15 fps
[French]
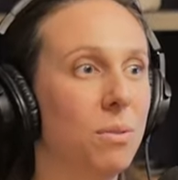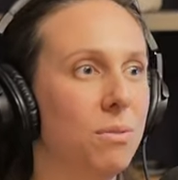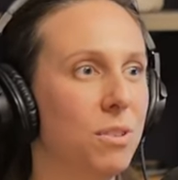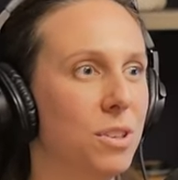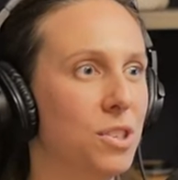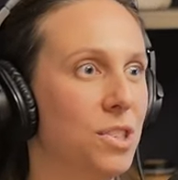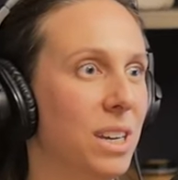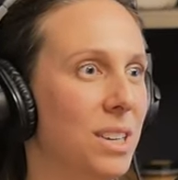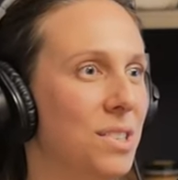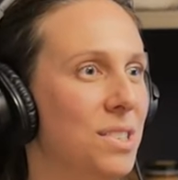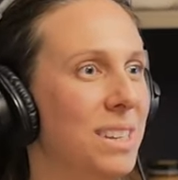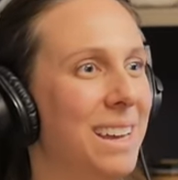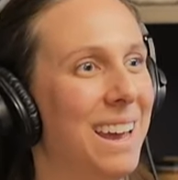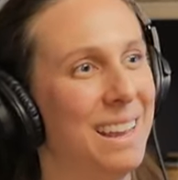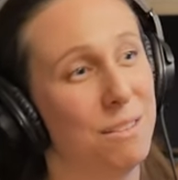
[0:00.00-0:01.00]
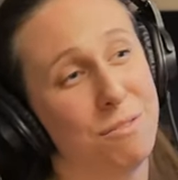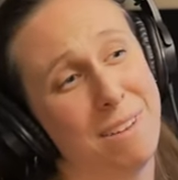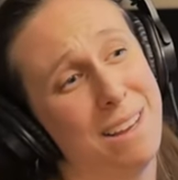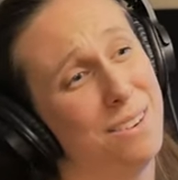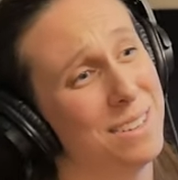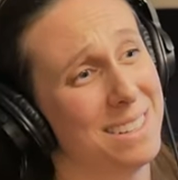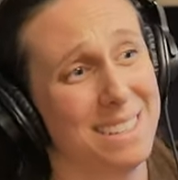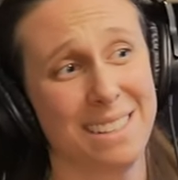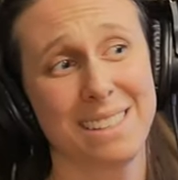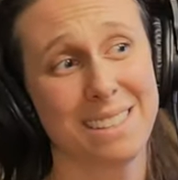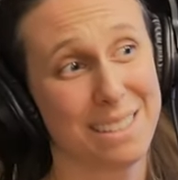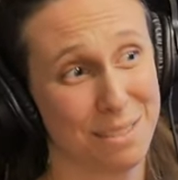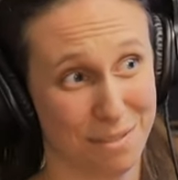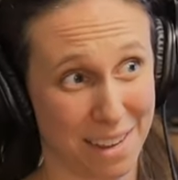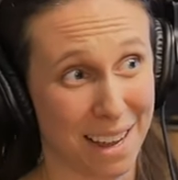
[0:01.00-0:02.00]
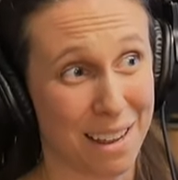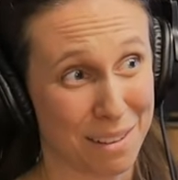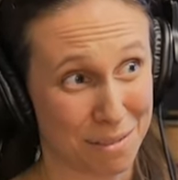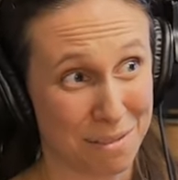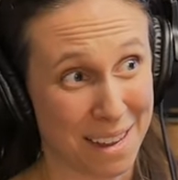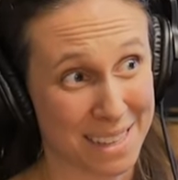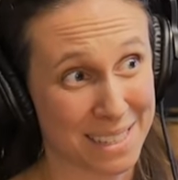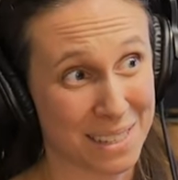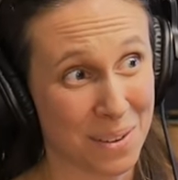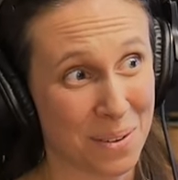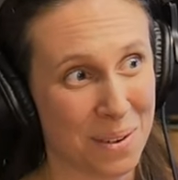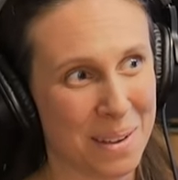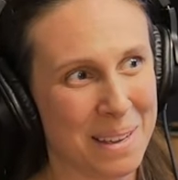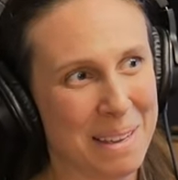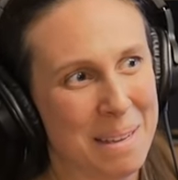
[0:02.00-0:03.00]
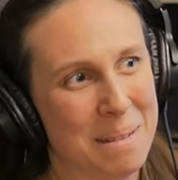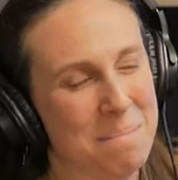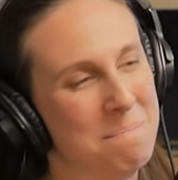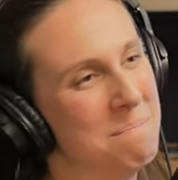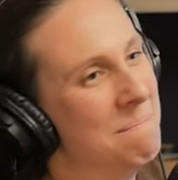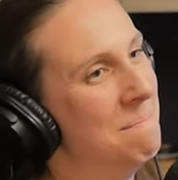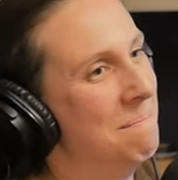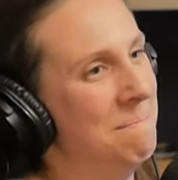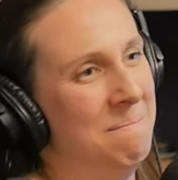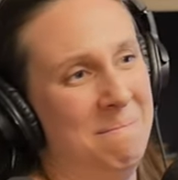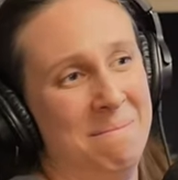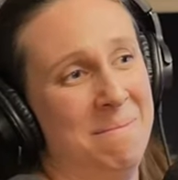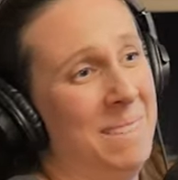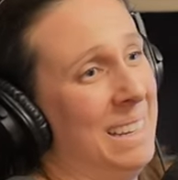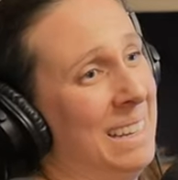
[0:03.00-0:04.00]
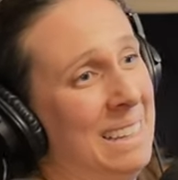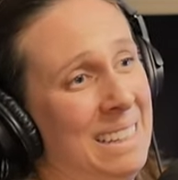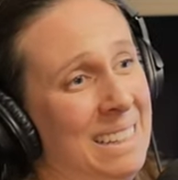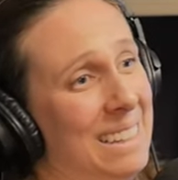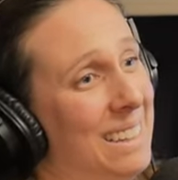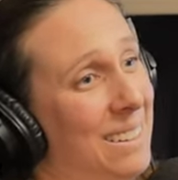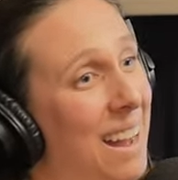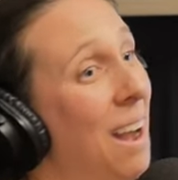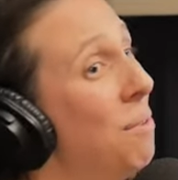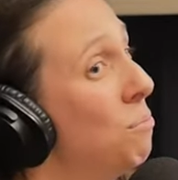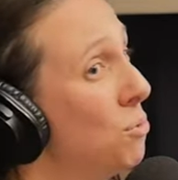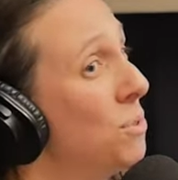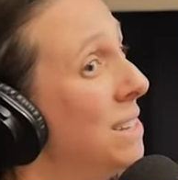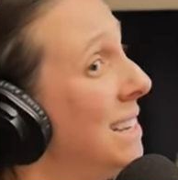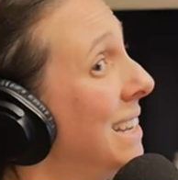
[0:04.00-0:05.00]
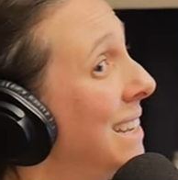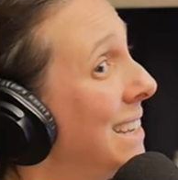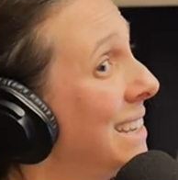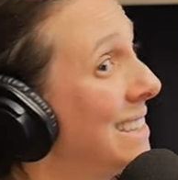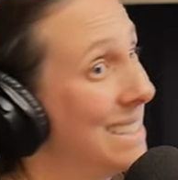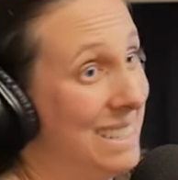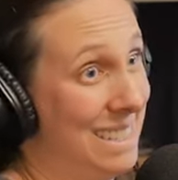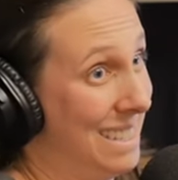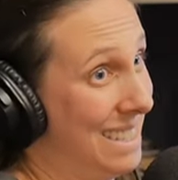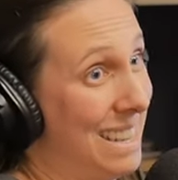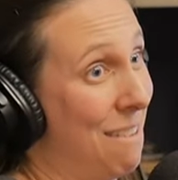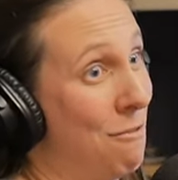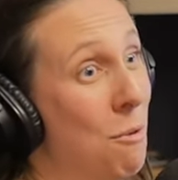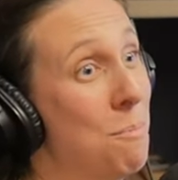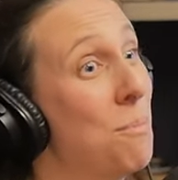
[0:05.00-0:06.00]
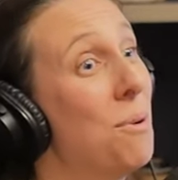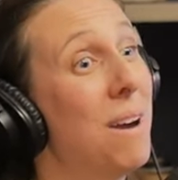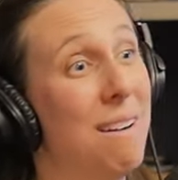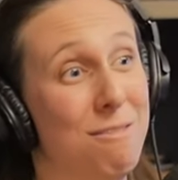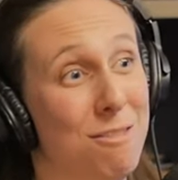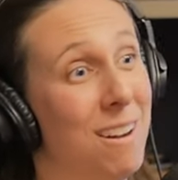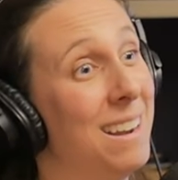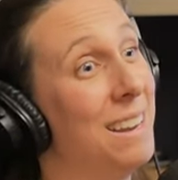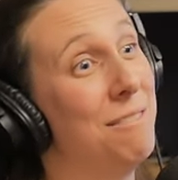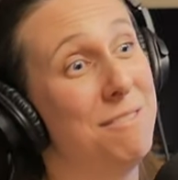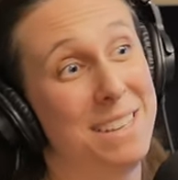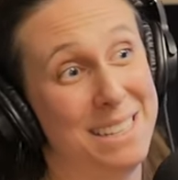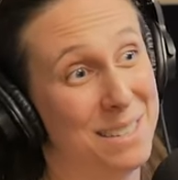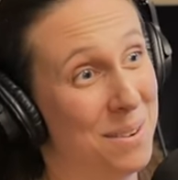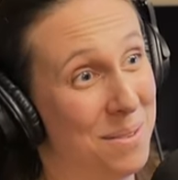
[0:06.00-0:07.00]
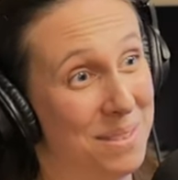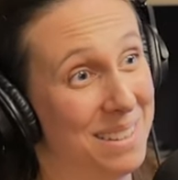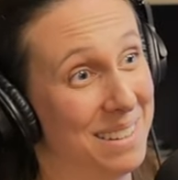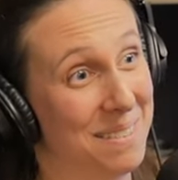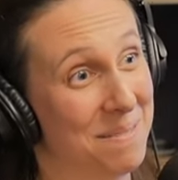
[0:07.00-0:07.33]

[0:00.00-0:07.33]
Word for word: on va chercher à être valorisé de différentes ben façons, mais en bout de ligne, ça va pas avoir l'effet escompté.